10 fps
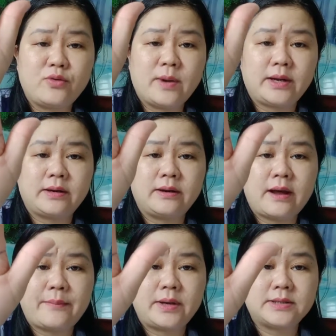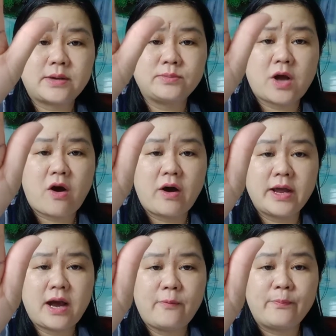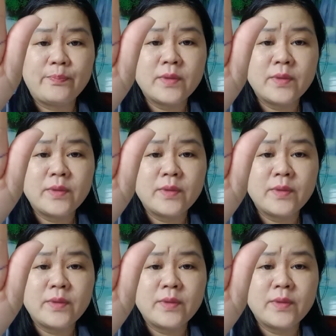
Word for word: mình là mình sống thọ hay không